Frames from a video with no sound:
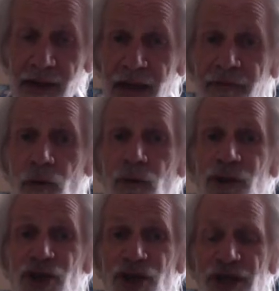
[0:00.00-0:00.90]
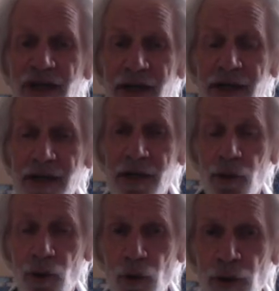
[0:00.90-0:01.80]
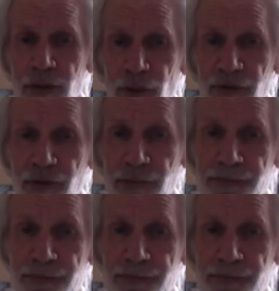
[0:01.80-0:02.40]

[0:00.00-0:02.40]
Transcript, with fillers: et vont générer une émotion.